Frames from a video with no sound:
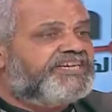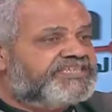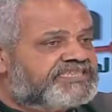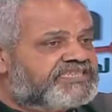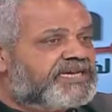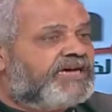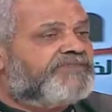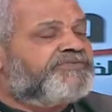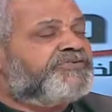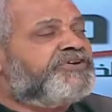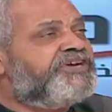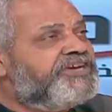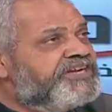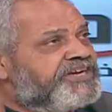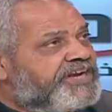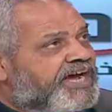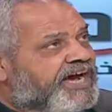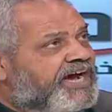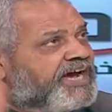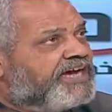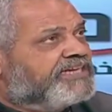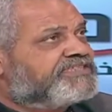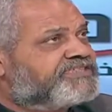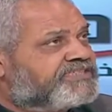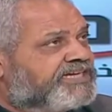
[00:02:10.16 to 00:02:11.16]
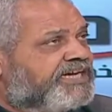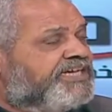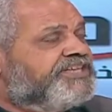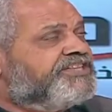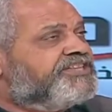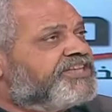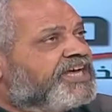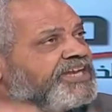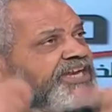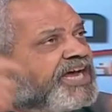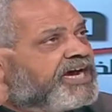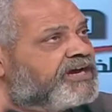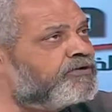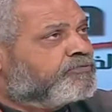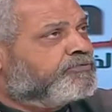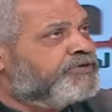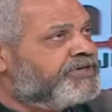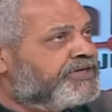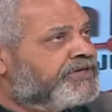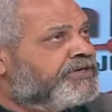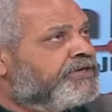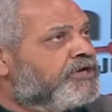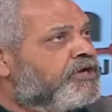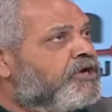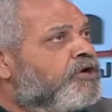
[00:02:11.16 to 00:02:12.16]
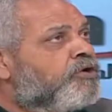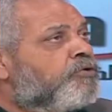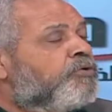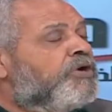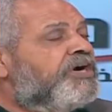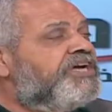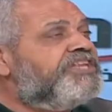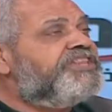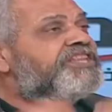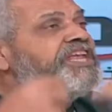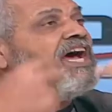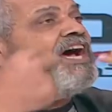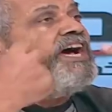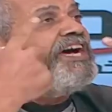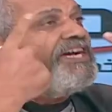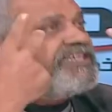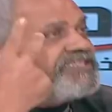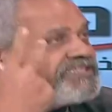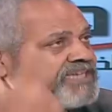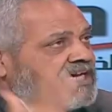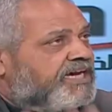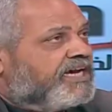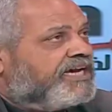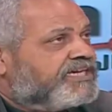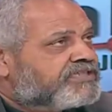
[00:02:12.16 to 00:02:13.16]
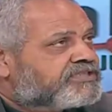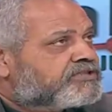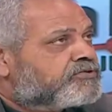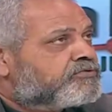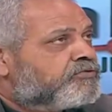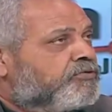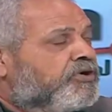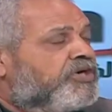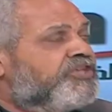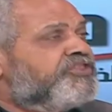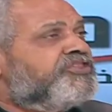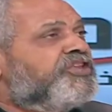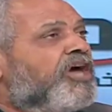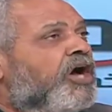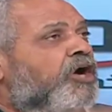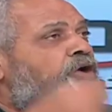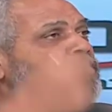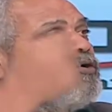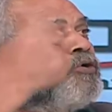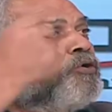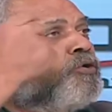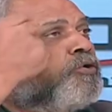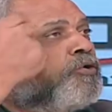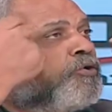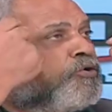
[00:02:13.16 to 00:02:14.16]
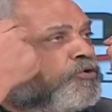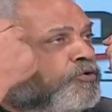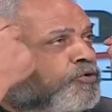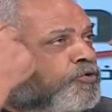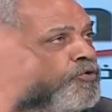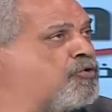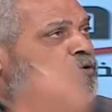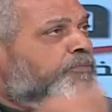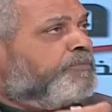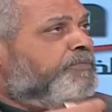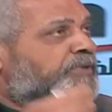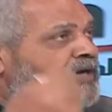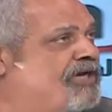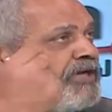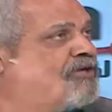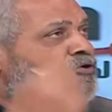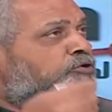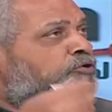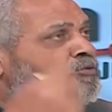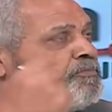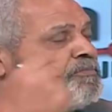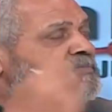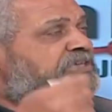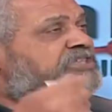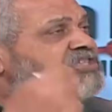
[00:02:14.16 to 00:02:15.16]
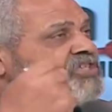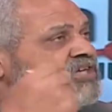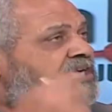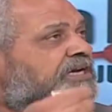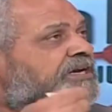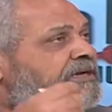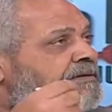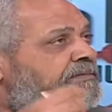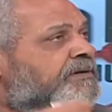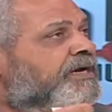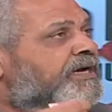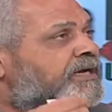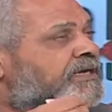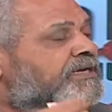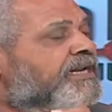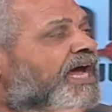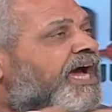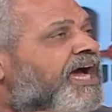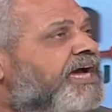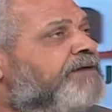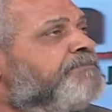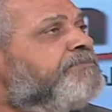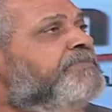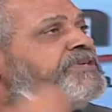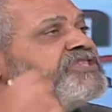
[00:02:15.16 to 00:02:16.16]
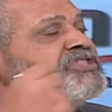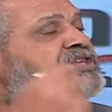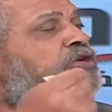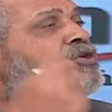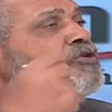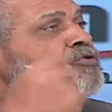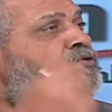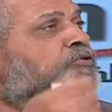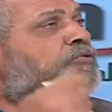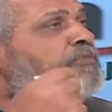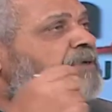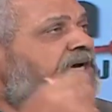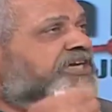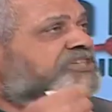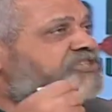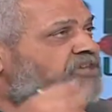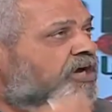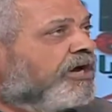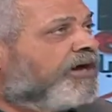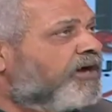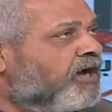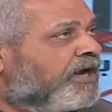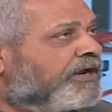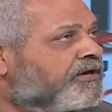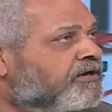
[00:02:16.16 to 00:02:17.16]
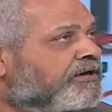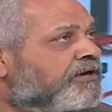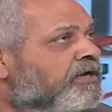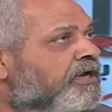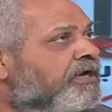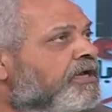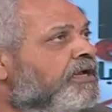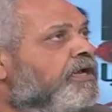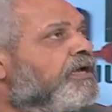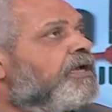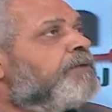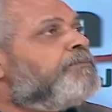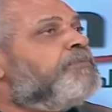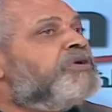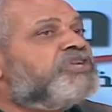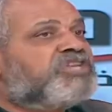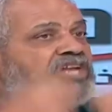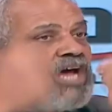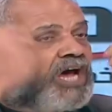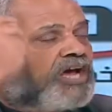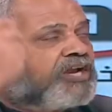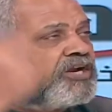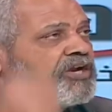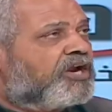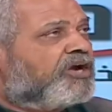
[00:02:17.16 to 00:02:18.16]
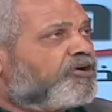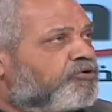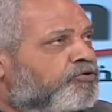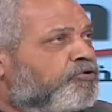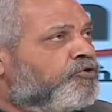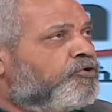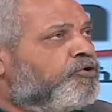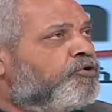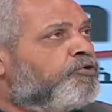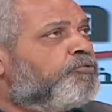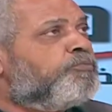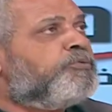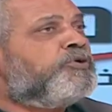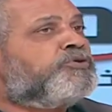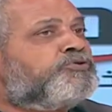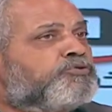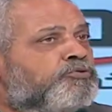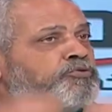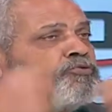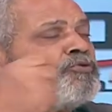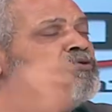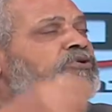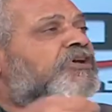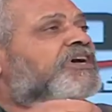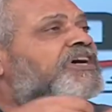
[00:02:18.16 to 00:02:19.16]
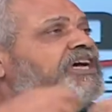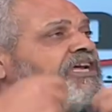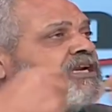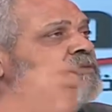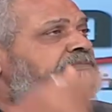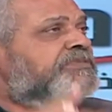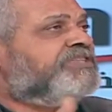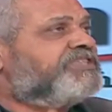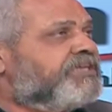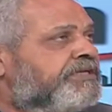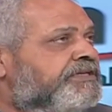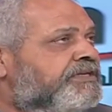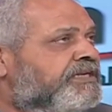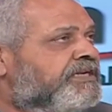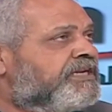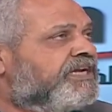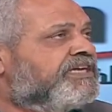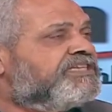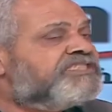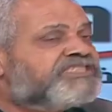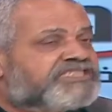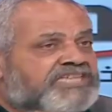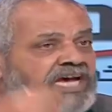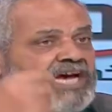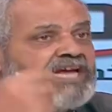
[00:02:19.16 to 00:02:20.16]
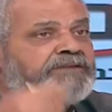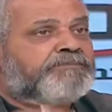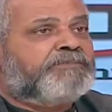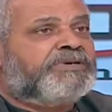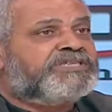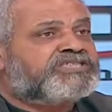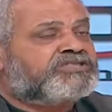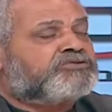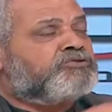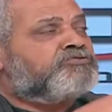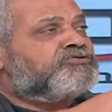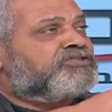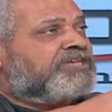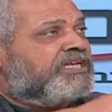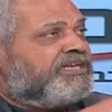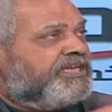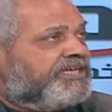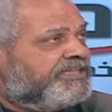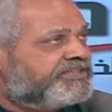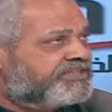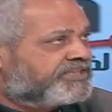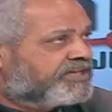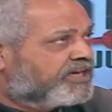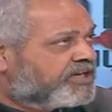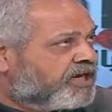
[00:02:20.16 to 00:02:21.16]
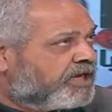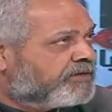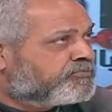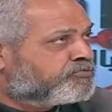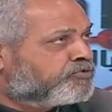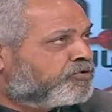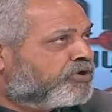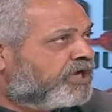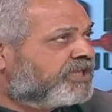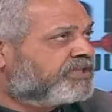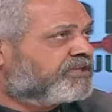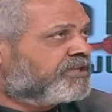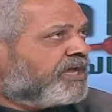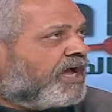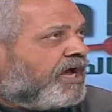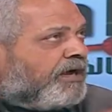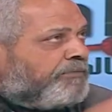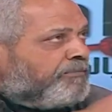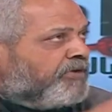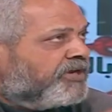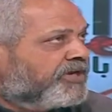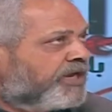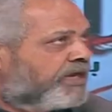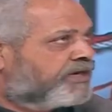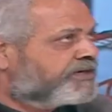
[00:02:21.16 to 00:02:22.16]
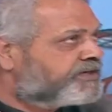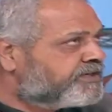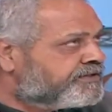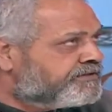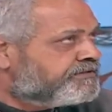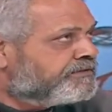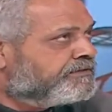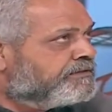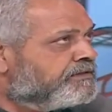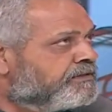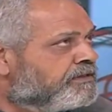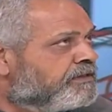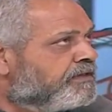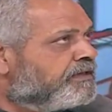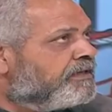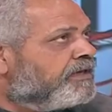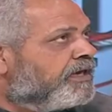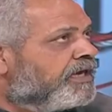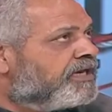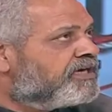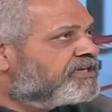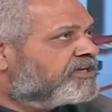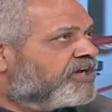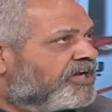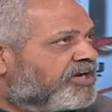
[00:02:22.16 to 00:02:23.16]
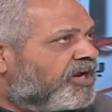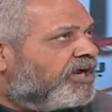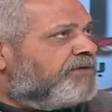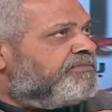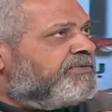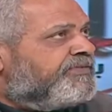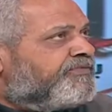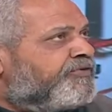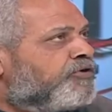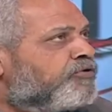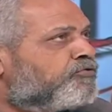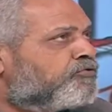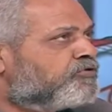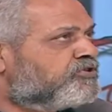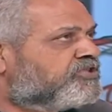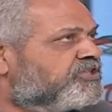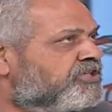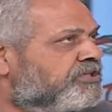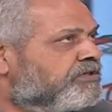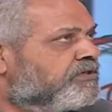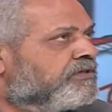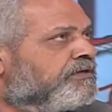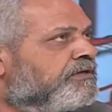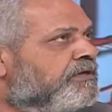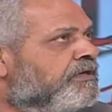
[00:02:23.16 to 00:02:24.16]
إذا في ناس عندها نخوة وعندها إحساس وعندها قلوب قلوب مش لحم مش قلوب حجار بتحركوا بثوروا لكرامتهن الانسان بس توصل عند كرامته خط احمر عريض الكرامه فوق كل شيء